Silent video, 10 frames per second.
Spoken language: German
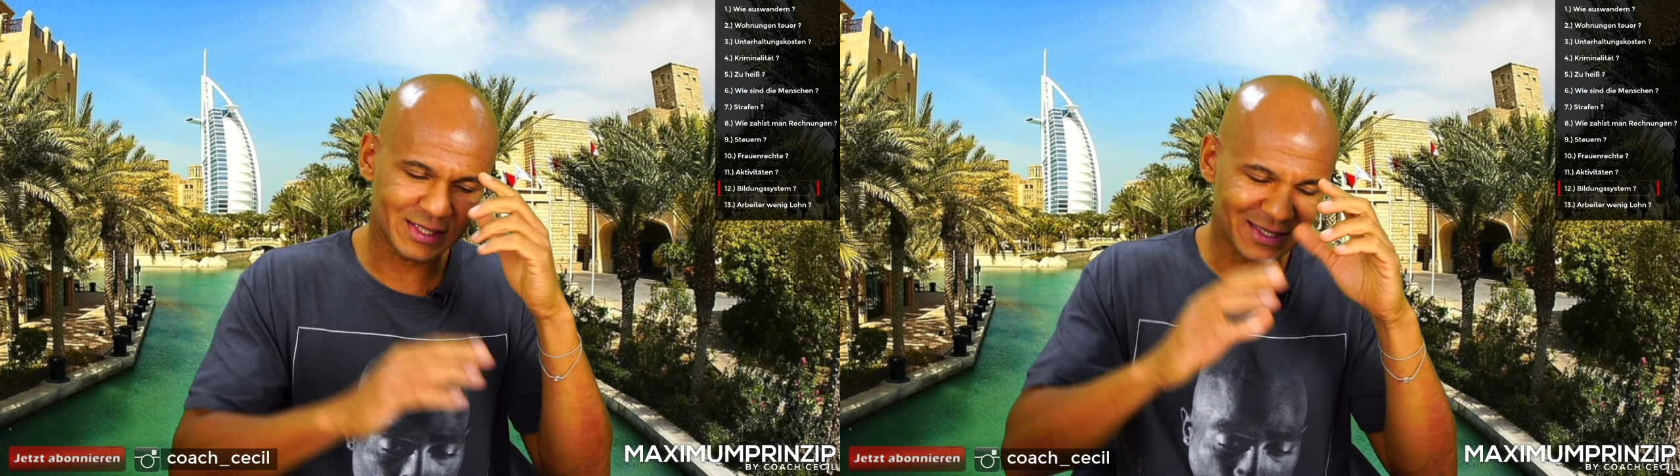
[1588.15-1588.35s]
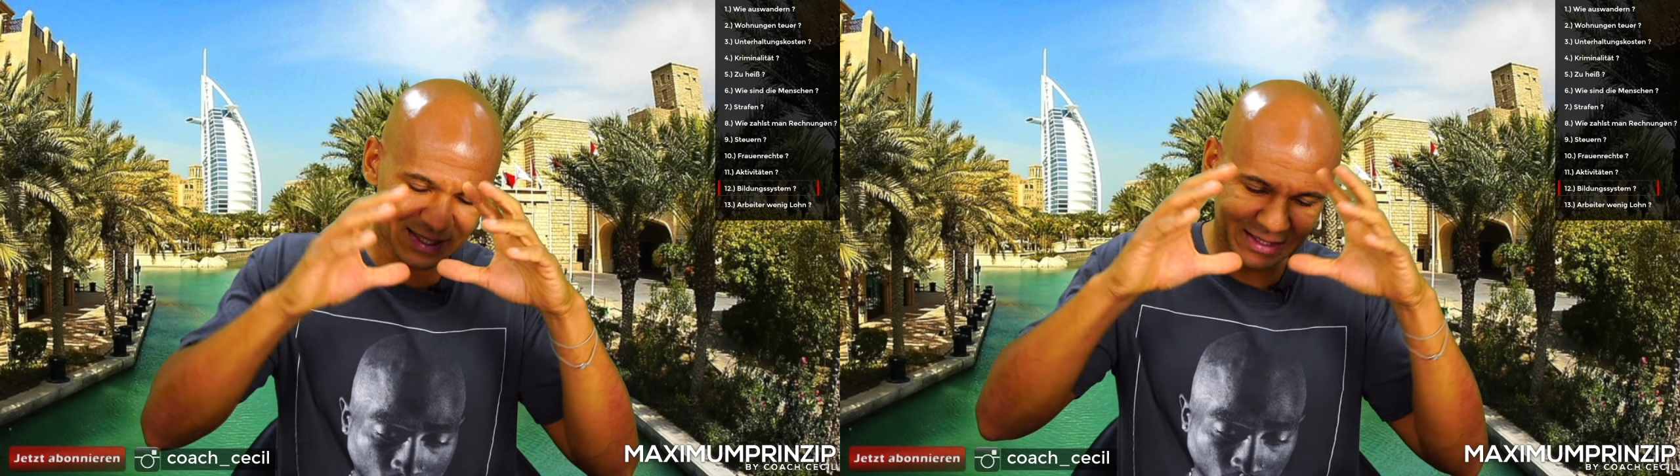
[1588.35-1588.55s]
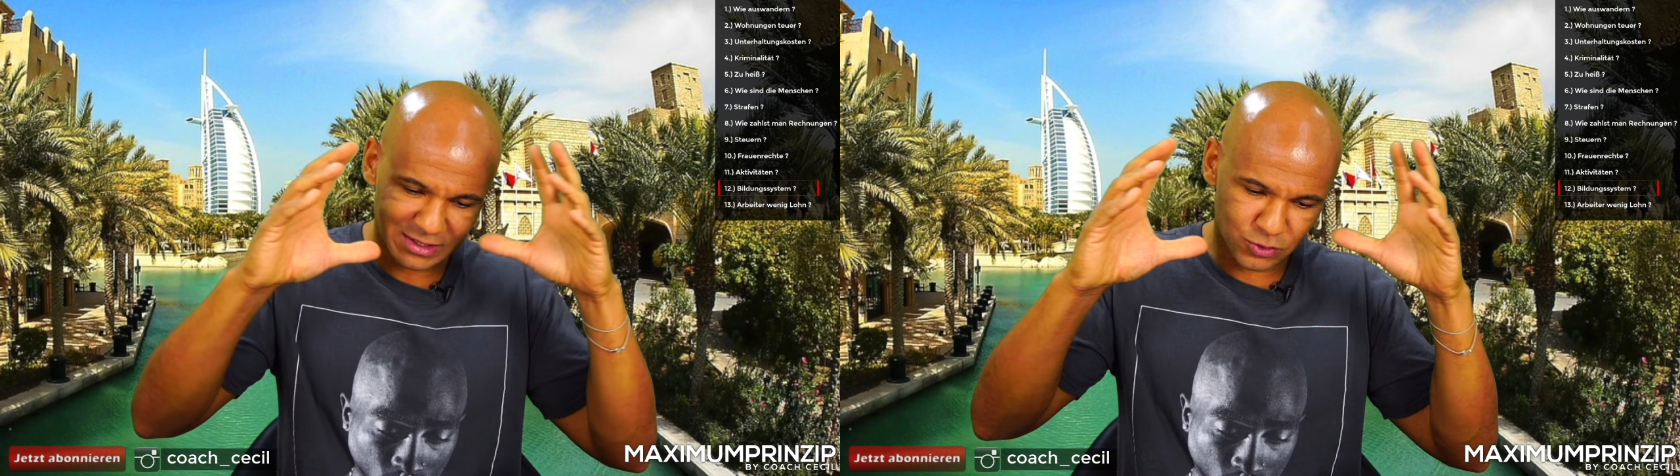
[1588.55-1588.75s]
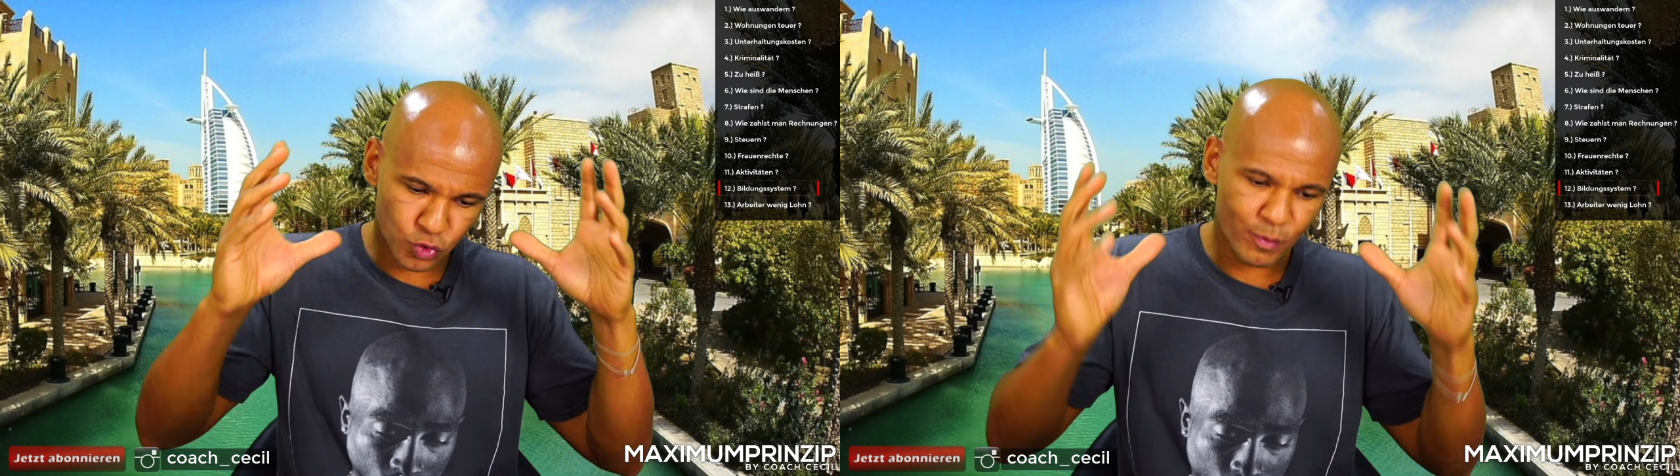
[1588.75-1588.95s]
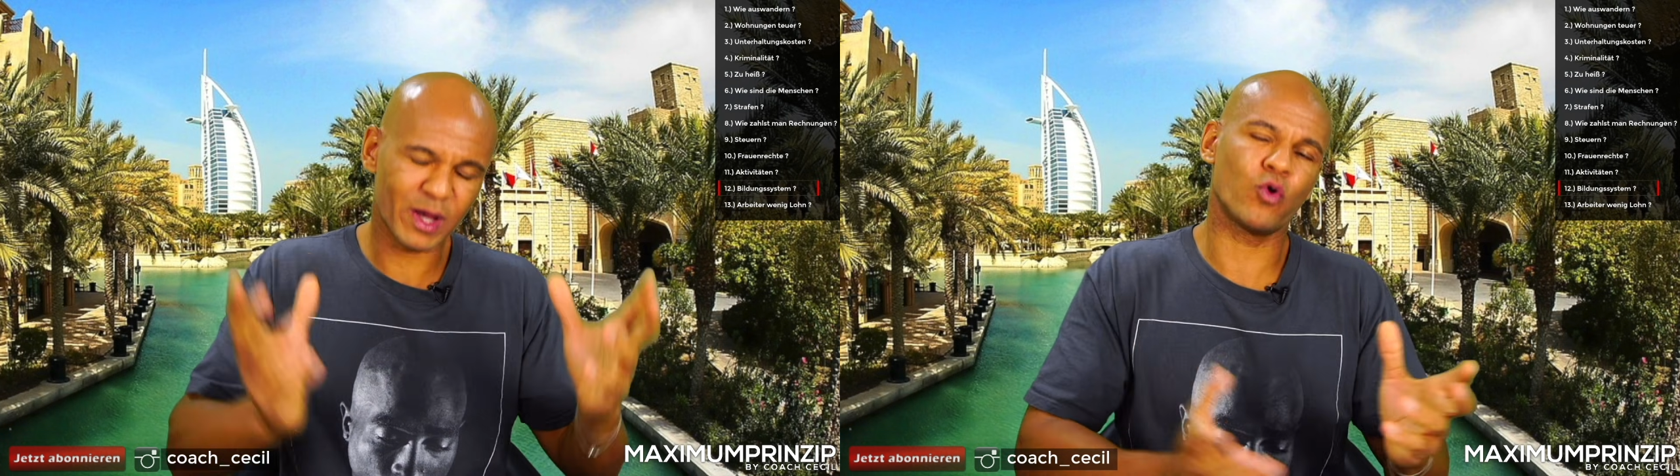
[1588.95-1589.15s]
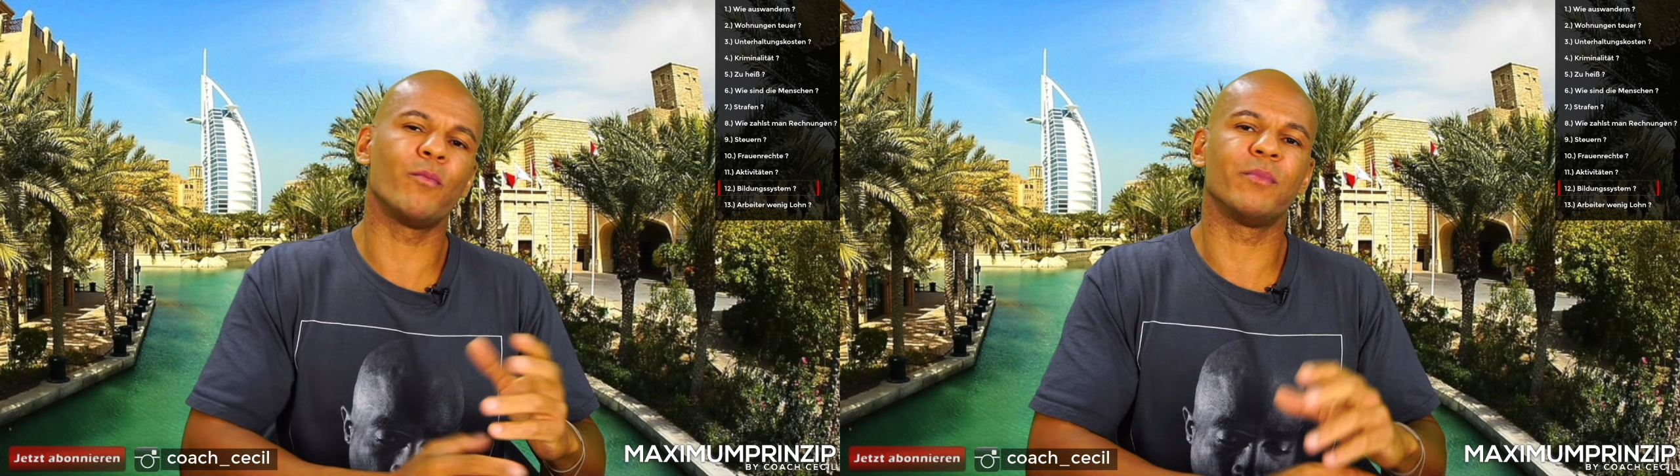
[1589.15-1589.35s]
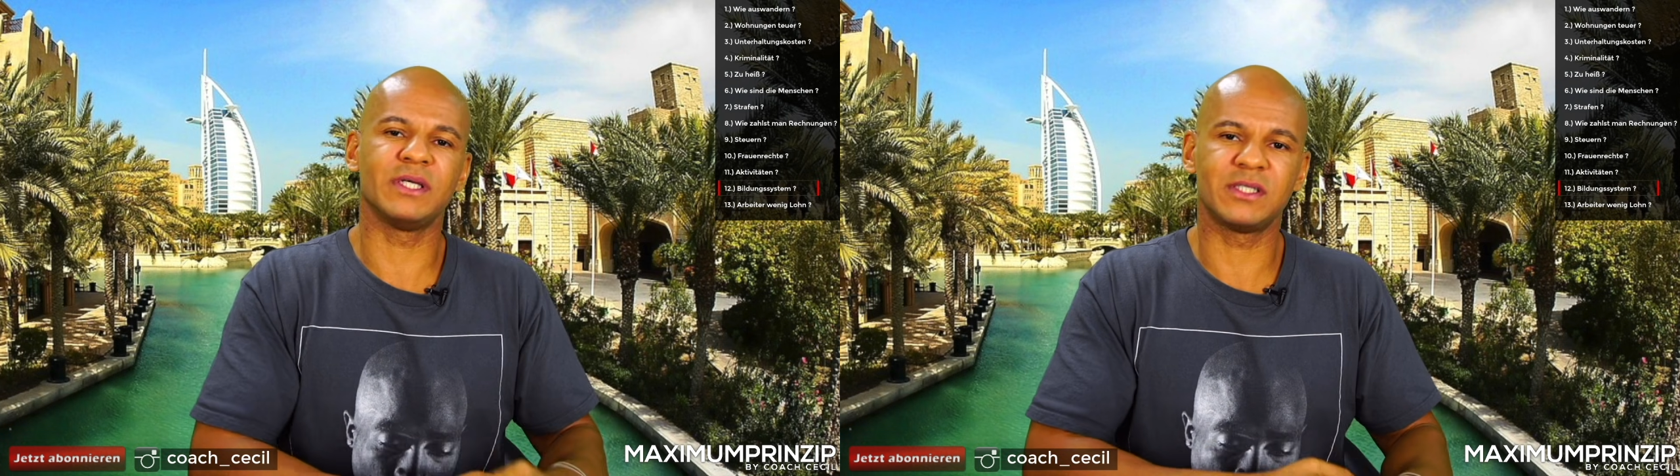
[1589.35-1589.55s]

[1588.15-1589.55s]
das Ganze drumherum